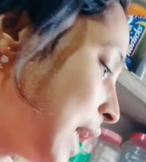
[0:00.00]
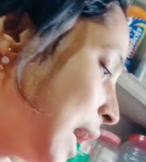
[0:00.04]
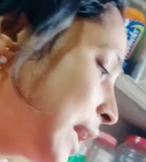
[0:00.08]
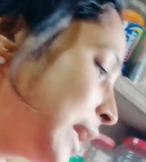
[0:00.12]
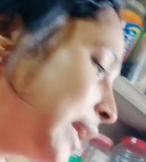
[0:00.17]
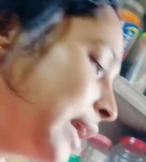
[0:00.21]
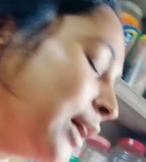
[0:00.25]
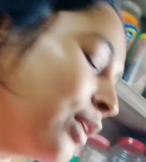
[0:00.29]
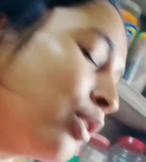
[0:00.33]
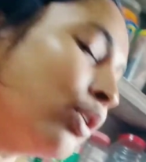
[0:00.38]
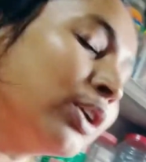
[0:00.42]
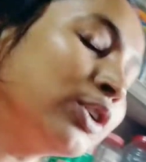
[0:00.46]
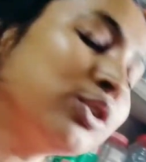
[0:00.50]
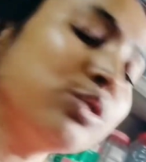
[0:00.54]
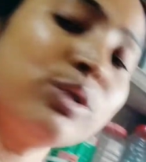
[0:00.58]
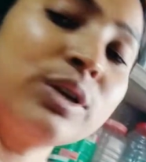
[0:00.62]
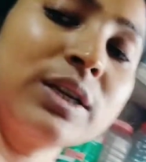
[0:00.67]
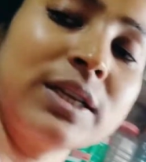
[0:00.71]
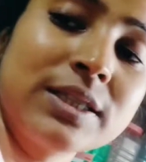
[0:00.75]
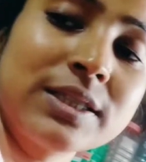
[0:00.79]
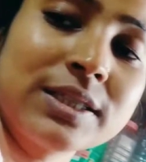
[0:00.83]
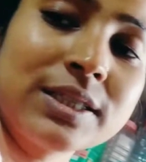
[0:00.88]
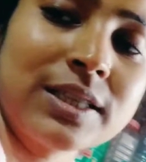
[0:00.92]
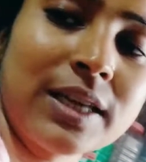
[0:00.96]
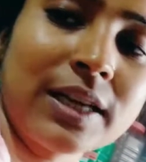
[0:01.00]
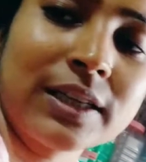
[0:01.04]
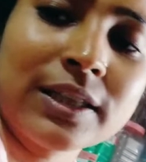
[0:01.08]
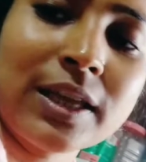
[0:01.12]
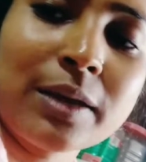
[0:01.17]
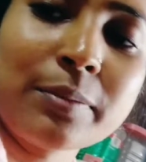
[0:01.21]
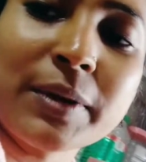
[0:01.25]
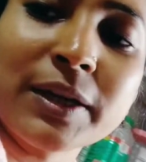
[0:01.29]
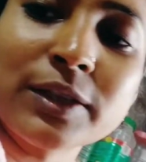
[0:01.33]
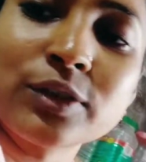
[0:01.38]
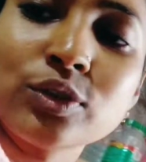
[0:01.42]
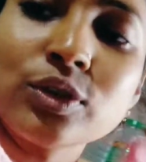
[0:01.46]
রান্নাঘরে চলে এসেছি
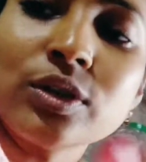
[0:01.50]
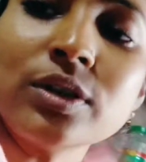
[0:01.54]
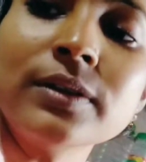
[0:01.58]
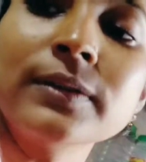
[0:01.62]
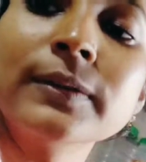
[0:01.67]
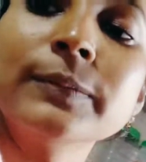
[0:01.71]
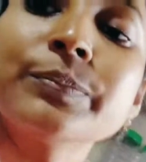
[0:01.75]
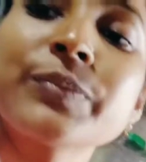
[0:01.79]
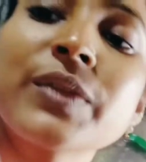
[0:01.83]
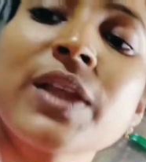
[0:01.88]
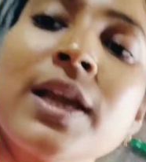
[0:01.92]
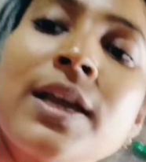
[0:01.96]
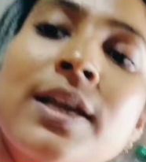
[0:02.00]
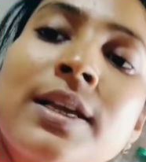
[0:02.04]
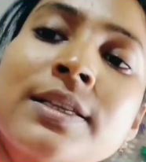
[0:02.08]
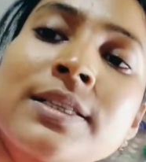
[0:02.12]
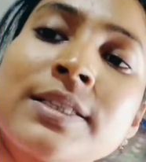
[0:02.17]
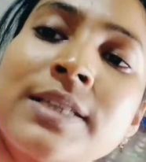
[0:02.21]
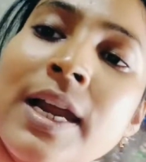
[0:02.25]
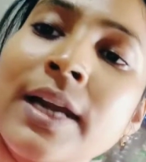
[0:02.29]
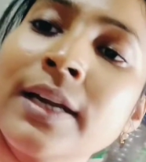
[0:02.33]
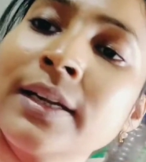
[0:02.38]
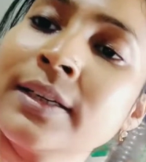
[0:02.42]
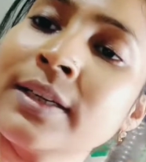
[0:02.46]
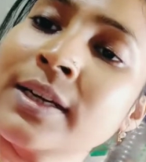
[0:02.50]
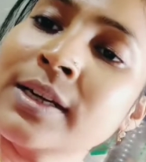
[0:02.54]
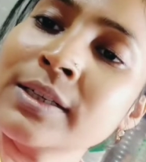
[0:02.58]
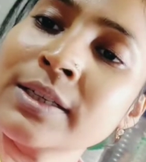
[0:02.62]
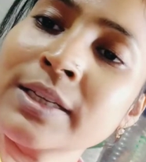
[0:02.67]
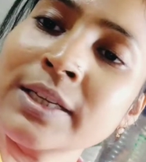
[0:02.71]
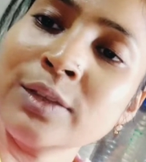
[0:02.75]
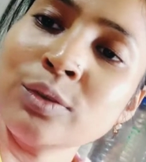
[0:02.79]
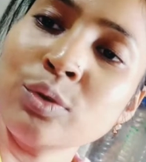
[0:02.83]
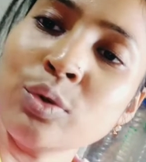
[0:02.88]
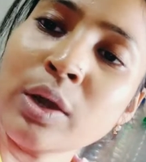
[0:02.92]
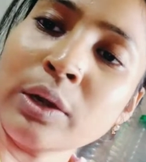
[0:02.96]
দেখতেই পাচ্ছ স্নান টান
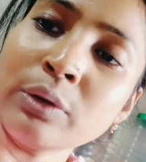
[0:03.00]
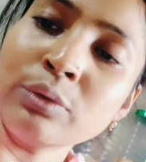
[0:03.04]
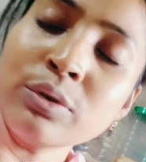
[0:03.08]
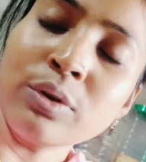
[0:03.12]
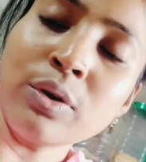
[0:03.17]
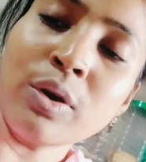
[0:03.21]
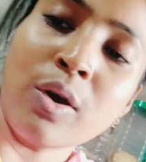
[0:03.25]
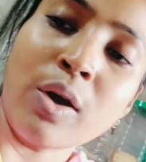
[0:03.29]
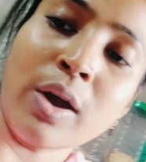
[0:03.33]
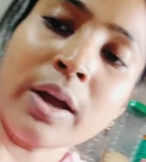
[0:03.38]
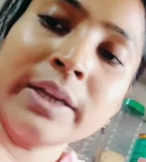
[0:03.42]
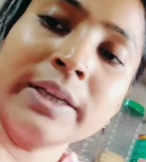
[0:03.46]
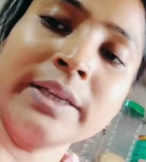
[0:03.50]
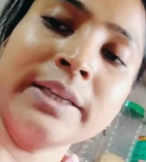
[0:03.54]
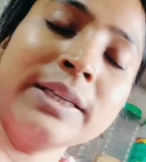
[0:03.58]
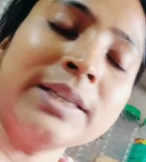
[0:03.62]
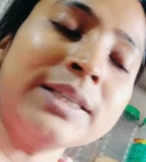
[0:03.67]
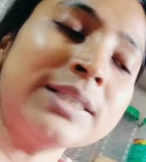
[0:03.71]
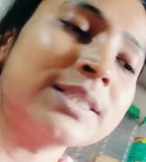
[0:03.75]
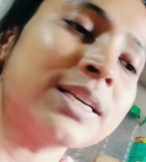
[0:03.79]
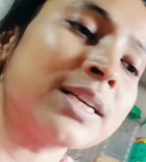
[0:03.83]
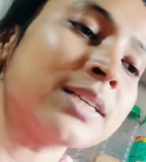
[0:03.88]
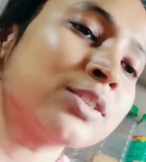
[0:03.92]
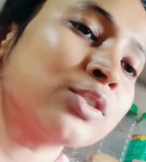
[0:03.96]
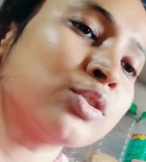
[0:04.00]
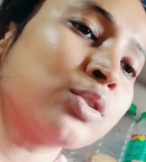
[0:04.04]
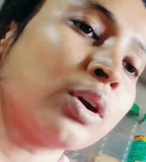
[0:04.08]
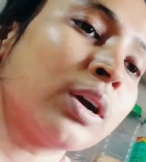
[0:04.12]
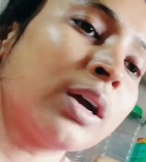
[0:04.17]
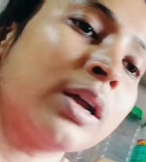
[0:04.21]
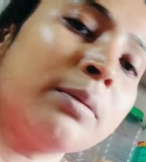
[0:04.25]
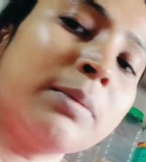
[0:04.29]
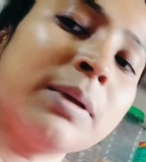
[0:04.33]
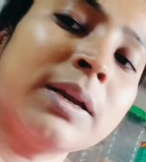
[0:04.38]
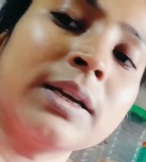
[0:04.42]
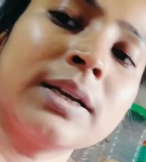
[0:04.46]
কিন্তু এখনো হয়নি জাস্ট
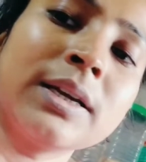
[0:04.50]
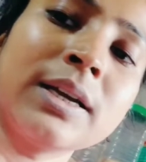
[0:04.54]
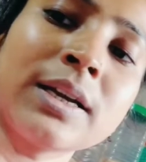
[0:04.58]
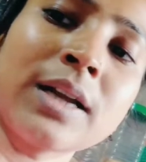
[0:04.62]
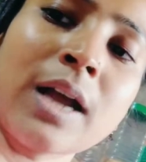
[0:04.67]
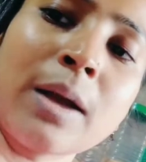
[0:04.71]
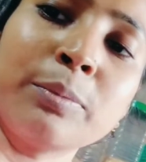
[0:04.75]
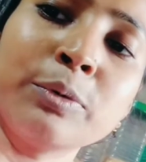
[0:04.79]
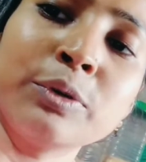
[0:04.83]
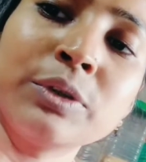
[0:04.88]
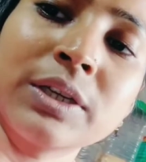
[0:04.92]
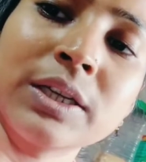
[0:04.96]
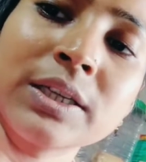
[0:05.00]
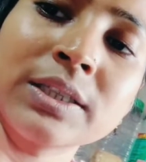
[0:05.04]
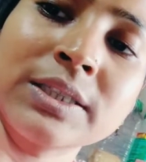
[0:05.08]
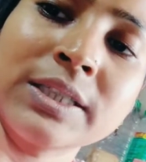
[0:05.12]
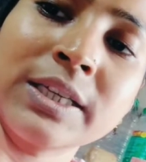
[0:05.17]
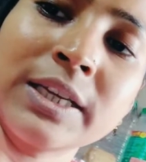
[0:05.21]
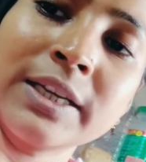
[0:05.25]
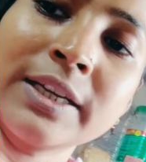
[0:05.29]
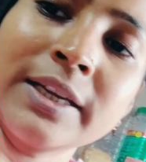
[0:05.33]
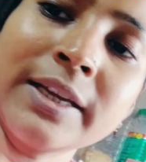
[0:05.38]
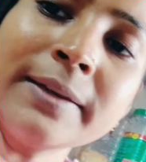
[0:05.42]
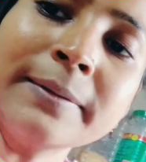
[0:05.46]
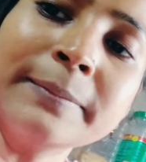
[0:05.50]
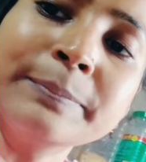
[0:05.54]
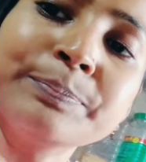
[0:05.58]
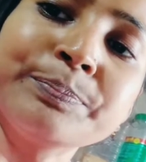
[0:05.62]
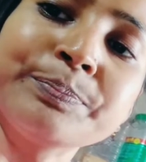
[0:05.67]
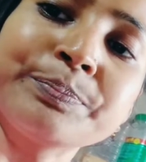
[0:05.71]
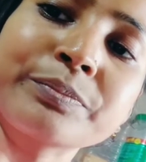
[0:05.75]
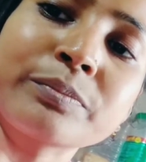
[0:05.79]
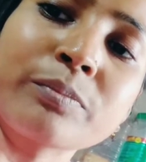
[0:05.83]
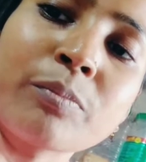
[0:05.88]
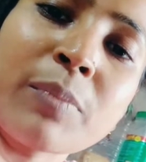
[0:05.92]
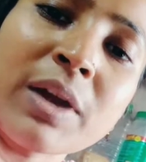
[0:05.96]
সকালবেলাকার কাপড়টা ছেড়ে
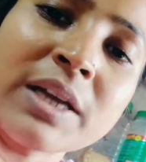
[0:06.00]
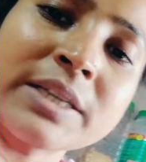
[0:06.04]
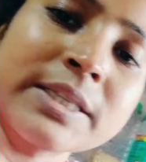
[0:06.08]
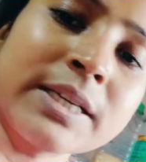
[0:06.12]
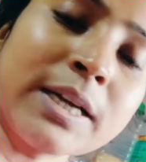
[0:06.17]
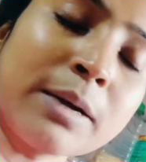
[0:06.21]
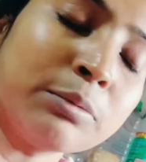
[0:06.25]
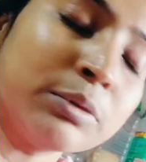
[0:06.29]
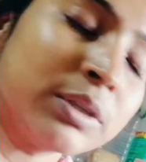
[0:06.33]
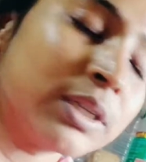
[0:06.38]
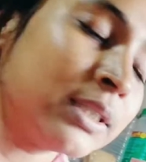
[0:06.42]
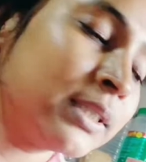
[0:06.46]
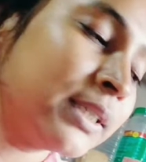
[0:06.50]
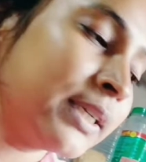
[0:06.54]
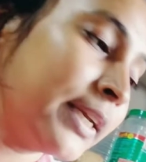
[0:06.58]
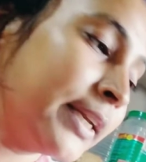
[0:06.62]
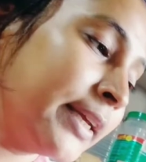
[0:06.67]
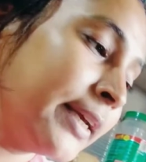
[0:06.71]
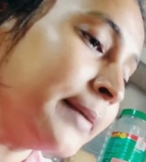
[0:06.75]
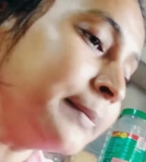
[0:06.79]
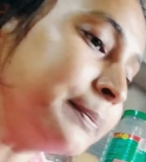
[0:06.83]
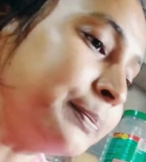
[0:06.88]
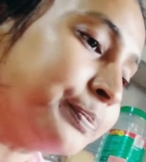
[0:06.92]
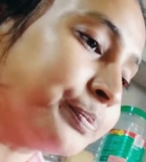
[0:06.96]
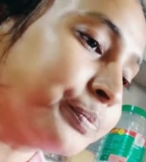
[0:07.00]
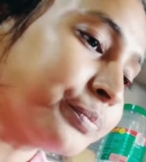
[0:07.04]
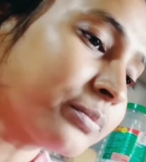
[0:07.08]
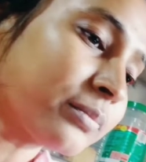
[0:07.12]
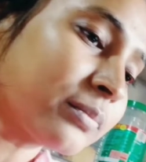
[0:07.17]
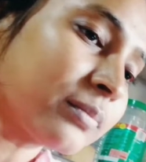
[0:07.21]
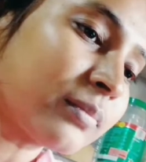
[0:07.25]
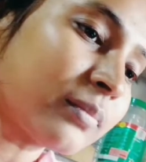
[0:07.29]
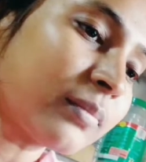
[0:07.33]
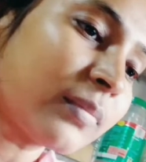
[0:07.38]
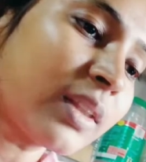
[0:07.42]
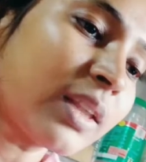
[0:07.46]
বাসি কাপড়টা ছেড়ে
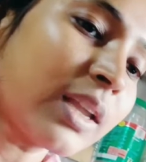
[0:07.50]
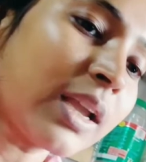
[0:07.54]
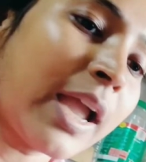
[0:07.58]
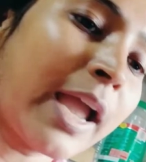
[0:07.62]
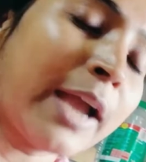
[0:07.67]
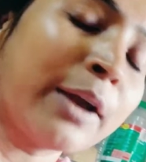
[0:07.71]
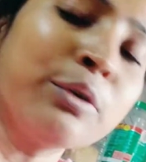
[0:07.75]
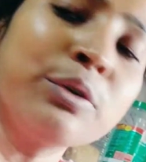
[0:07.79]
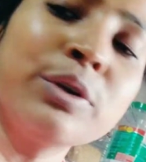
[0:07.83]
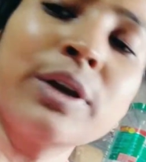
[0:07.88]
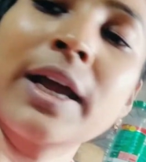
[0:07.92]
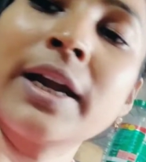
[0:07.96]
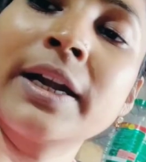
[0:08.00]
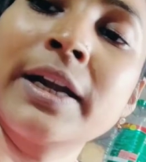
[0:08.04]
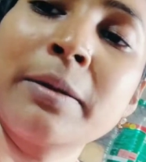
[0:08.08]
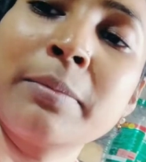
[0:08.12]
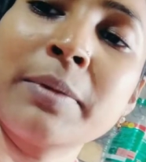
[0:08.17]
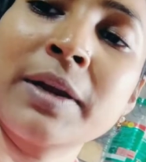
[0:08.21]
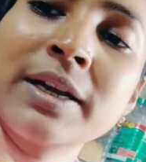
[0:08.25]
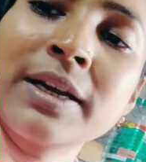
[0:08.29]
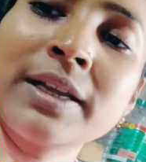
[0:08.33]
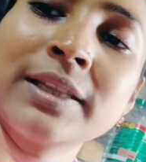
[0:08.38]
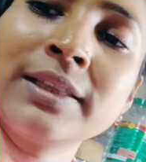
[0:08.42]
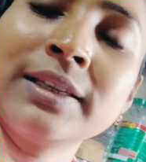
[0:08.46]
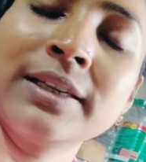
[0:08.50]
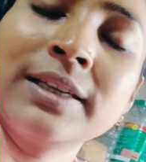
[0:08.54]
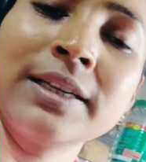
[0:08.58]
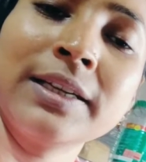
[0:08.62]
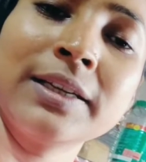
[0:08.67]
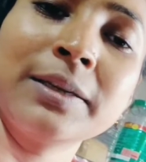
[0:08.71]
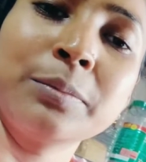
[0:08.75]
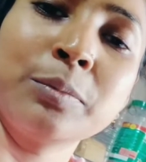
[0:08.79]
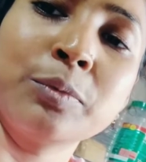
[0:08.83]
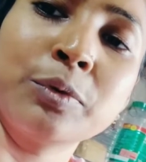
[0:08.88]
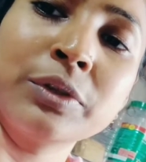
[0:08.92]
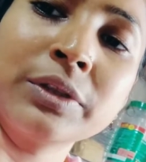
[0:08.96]
এখন রান্না বান্নার দিকে
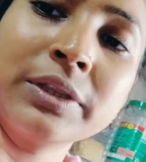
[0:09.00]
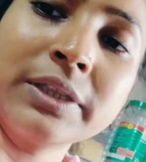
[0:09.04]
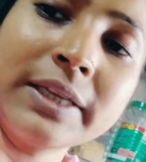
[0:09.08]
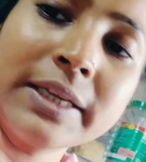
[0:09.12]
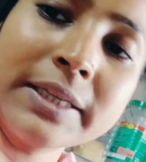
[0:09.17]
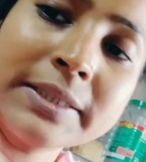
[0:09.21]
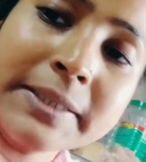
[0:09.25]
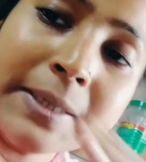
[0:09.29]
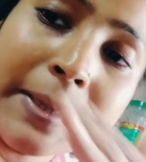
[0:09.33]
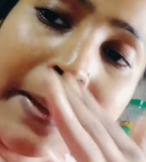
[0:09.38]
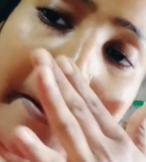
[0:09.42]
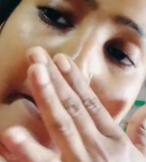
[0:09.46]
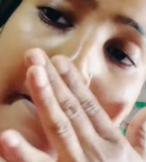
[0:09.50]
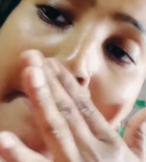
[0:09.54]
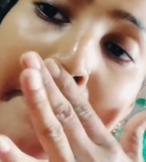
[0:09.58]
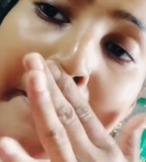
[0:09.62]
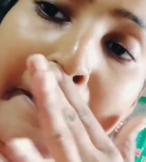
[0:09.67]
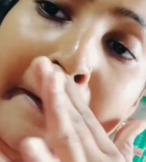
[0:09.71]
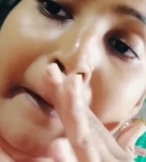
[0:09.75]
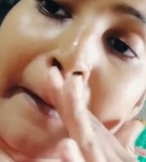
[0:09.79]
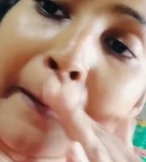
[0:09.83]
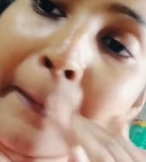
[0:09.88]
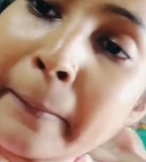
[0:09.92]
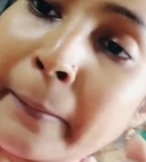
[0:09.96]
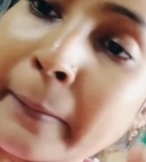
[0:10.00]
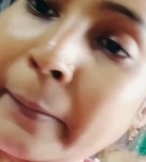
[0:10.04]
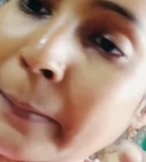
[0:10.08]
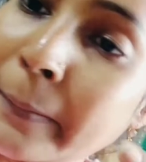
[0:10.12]
মন দিয়েছি কারণ